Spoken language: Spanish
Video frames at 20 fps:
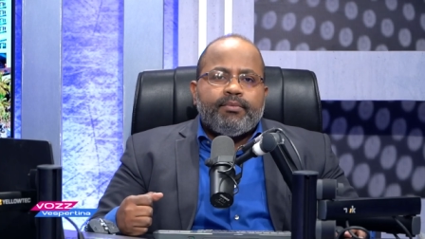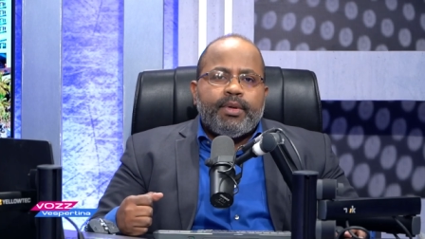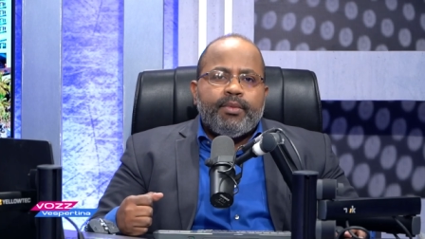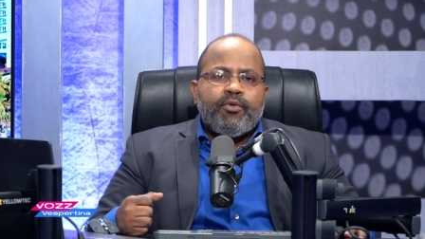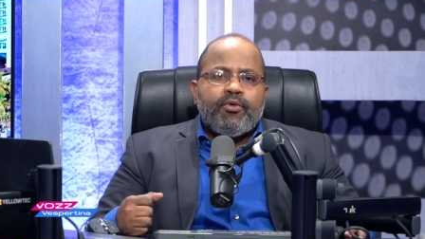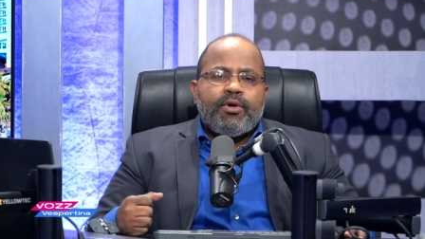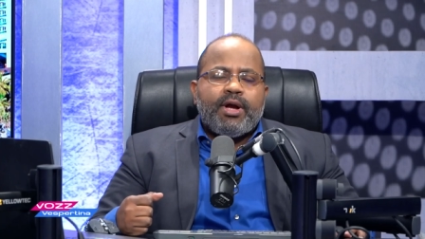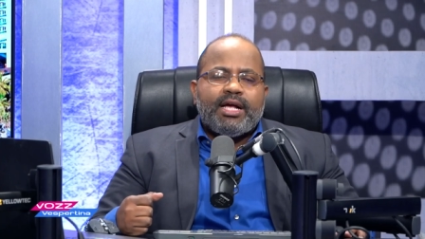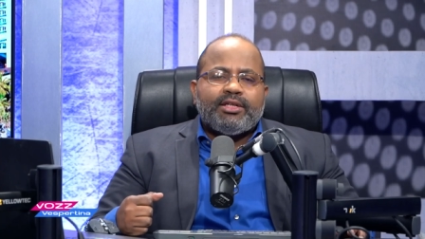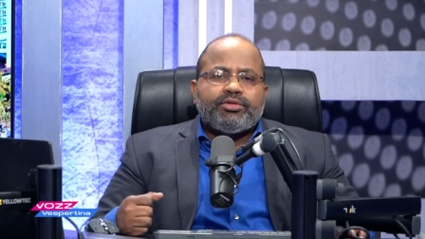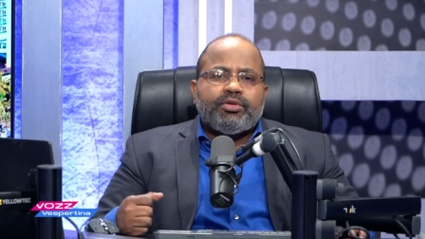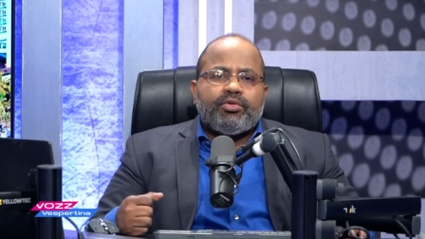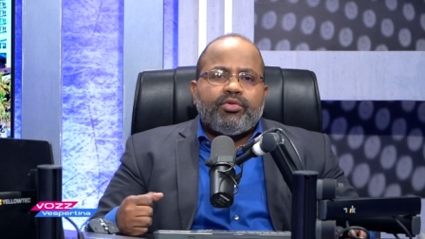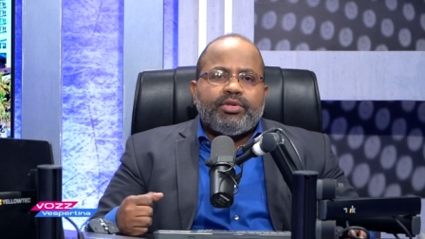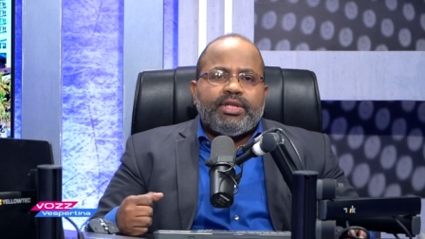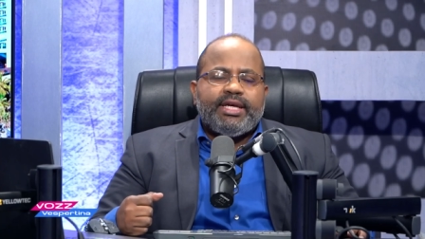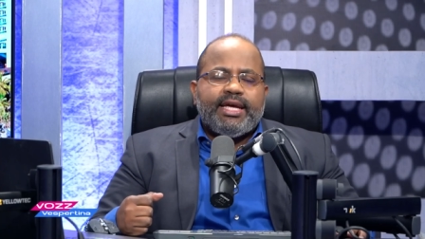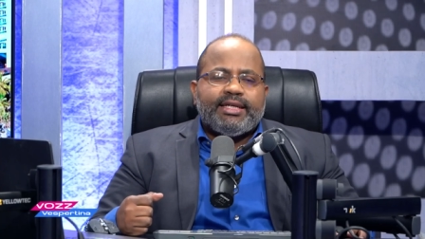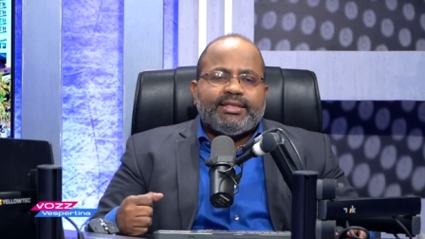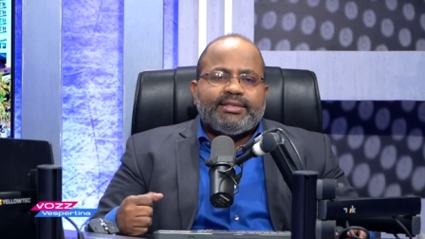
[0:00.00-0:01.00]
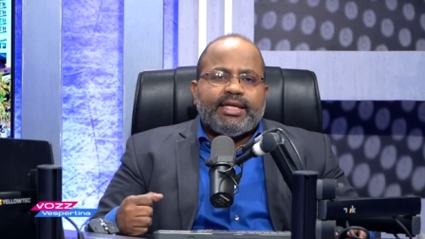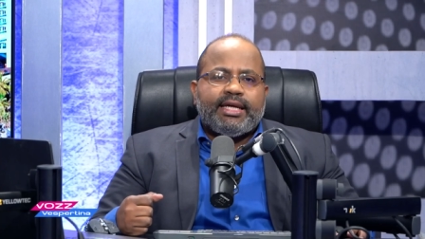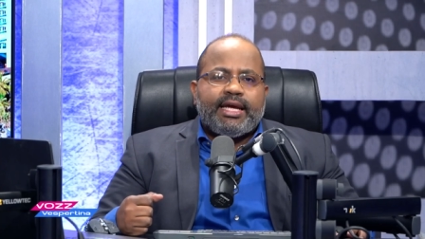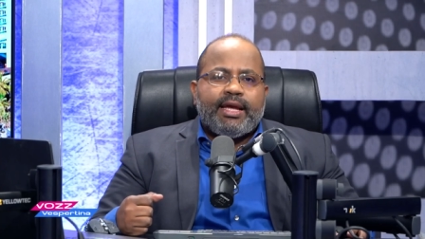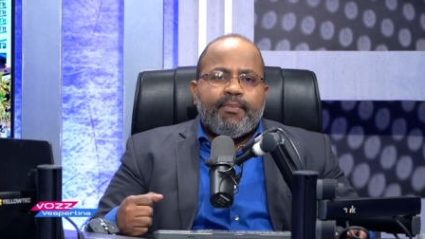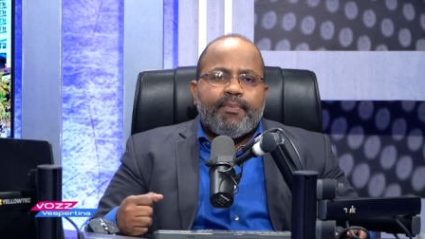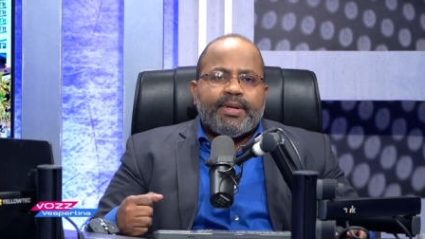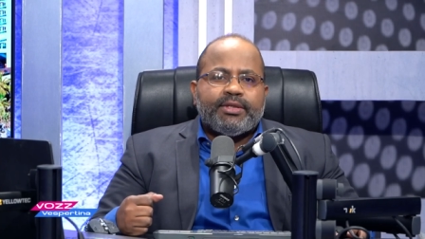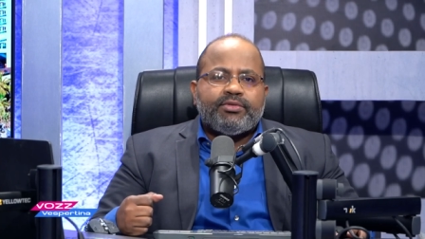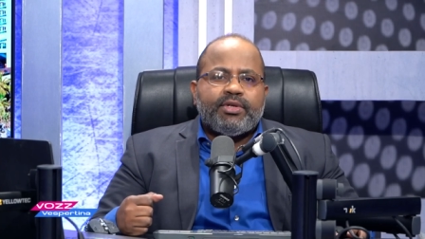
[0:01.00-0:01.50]
Vimos un caso de un DGC
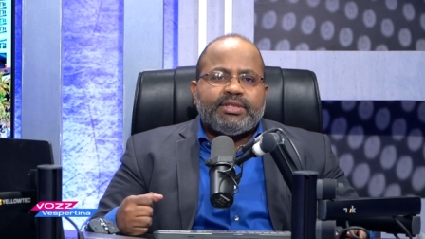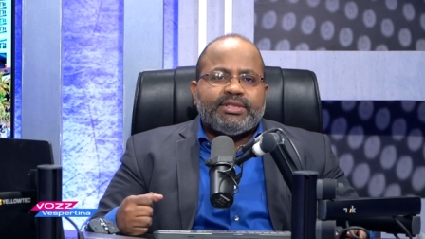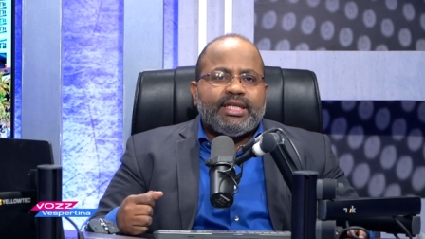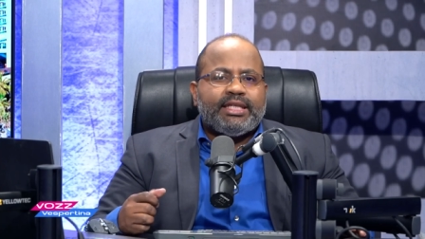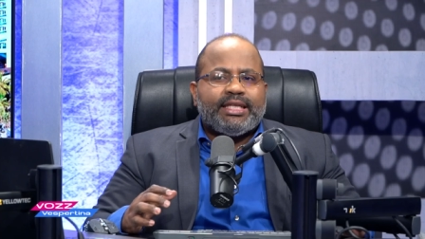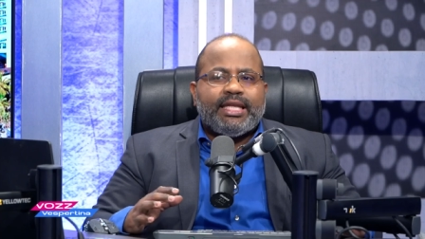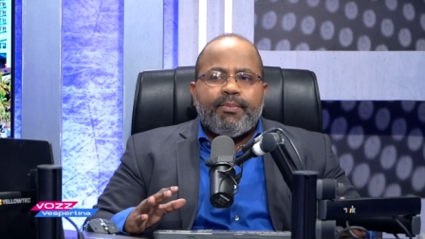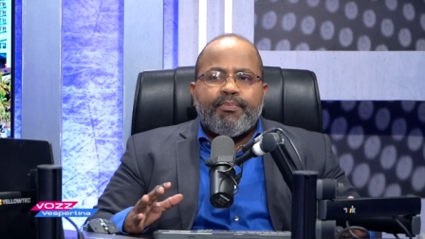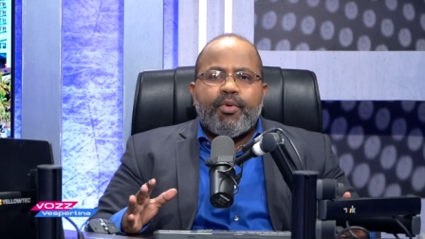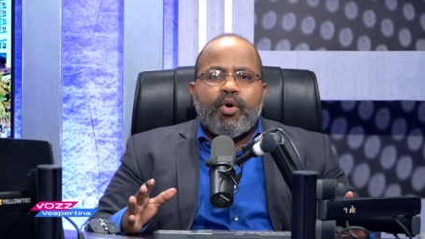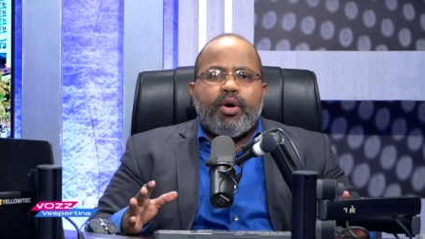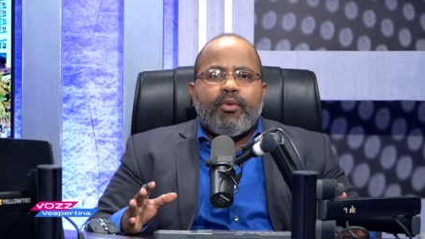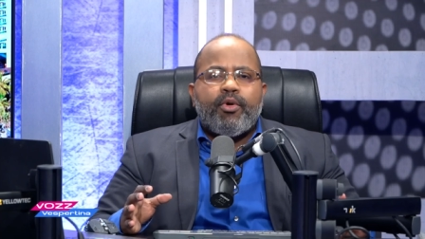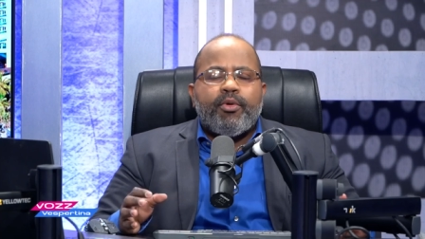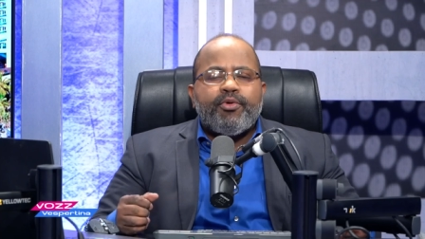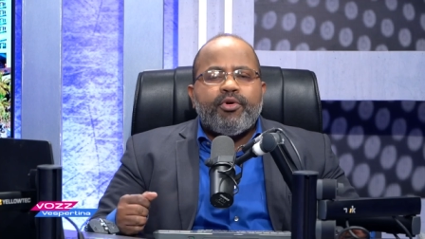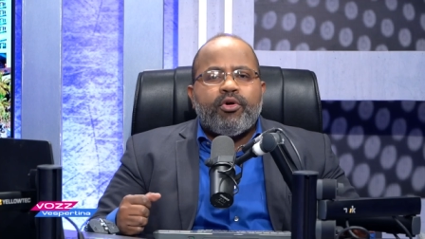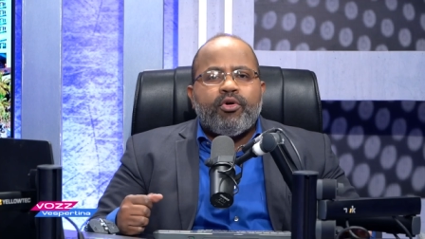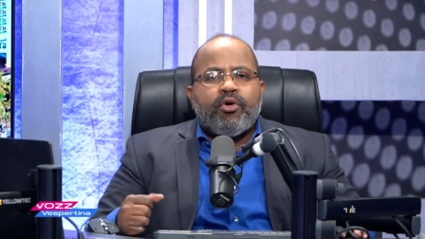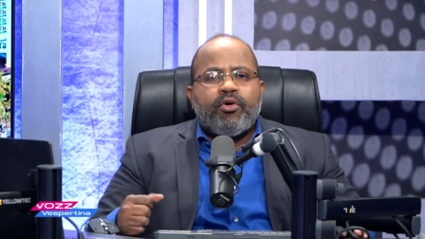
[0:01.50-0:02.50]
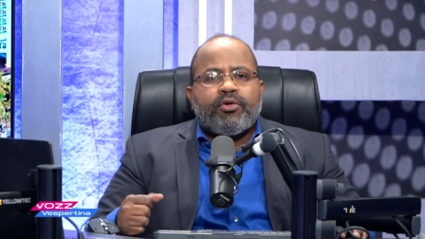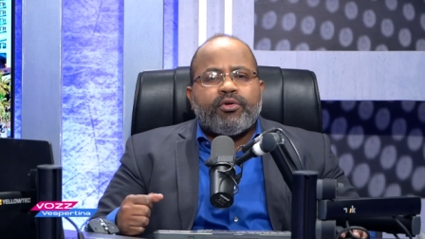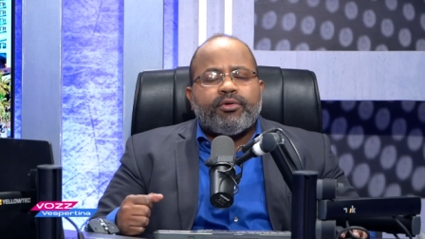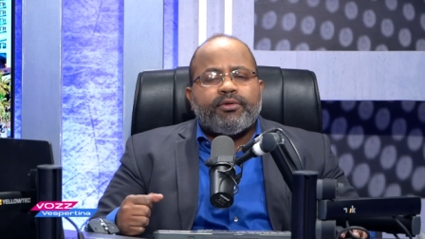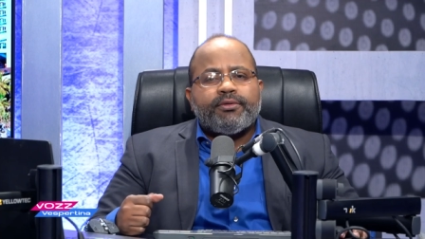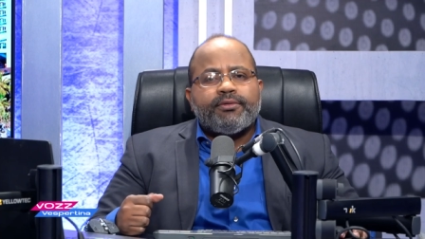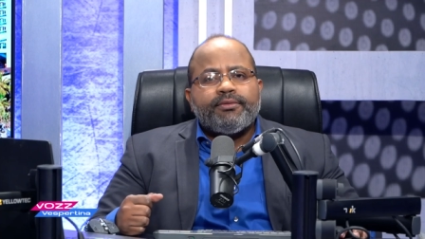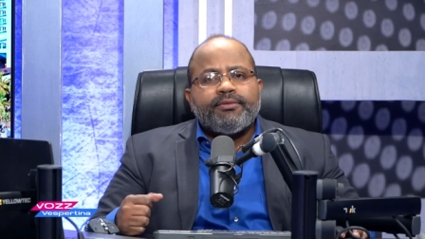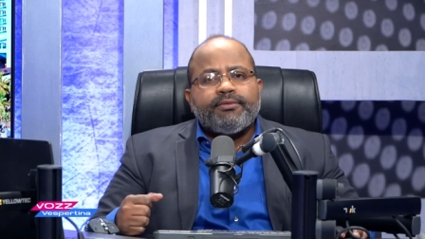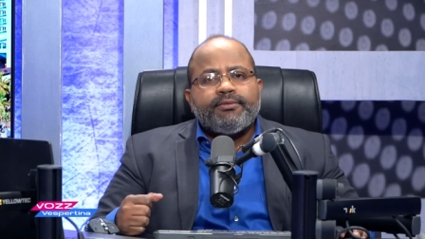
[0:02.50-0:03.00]
que pasó así. El tipo se volvió loco.